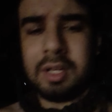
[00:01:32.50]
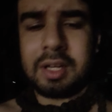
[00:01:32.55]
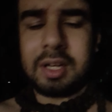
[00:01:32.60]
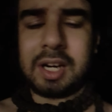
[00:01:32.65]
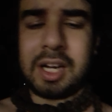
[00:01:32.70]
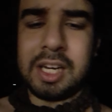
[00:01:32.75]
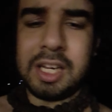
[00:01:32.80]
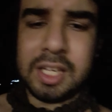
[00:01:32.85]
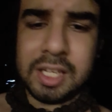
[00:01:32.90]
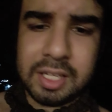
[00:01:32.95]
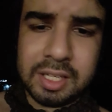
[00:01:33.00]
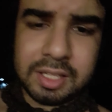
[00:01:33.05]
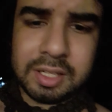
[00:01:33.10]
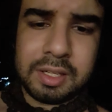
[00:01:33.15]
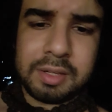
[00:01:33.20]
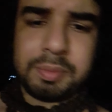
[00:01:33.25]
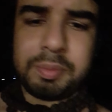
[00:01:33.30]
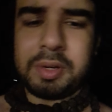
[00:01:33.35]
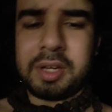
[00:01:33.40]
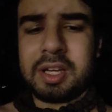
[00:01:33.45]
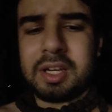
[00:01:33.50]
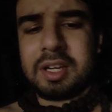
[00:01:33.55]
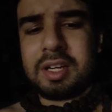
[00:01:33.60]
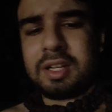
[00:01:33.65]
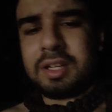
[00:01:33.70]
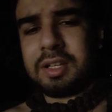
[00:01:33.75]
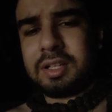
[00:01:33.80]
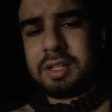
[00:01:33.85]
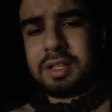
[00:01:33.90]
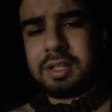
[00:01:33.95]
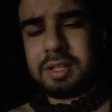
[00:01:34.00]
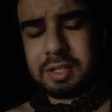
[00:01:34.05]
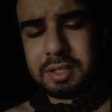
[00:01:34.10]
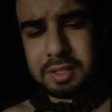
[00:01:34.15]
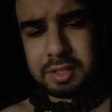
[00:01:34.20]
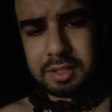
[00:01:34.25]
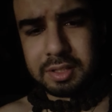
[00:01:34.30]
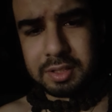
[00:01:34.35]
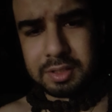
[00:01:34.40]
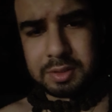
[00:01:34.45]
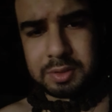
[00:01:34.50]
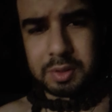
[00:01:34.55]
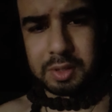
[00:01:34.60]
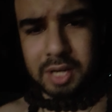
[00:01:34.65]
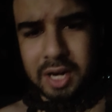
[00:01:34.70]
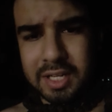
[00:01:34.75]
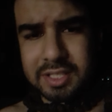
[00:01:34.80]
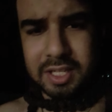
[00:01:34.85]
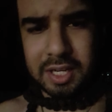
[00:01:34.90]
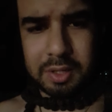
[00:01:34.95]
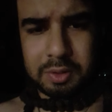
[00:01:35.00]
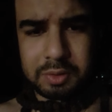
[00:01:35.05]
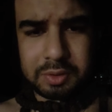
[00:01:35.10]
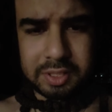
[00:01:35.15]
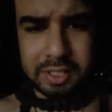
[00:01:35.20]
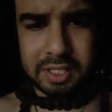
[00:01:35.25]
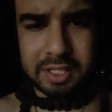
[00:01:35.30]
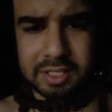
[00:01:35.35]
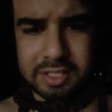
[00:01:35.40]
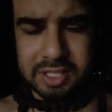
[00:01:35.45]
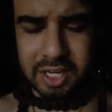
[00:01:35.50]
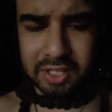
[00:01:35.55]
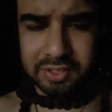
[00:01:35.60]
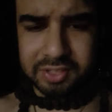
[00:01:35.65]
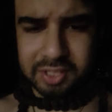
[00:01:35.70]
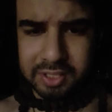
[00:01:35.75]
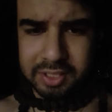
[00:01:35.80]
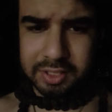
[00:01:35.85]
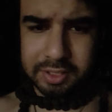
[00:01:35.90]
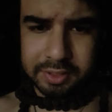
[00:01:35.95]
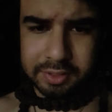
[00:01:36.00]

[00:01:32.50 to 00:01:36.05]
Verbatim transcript: कली प्रिय जो राजा होते हैं शासक